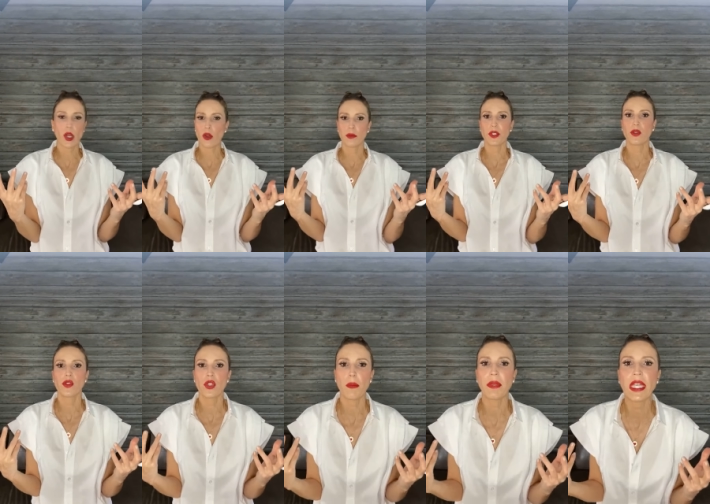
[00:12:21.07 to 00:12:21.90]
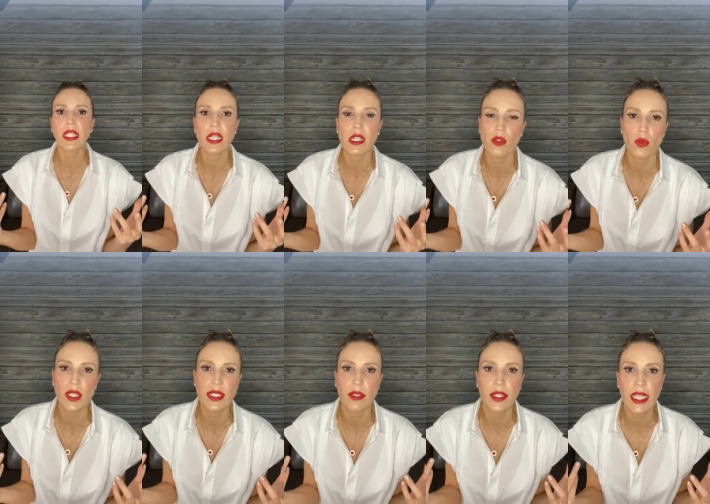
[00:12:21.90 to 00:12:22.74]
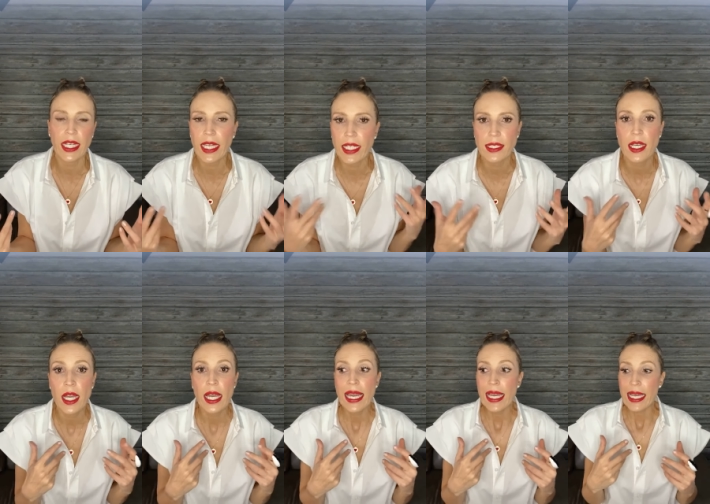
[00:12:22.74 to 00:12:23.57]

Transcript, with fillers: que come son semillas, o esta vaina que es.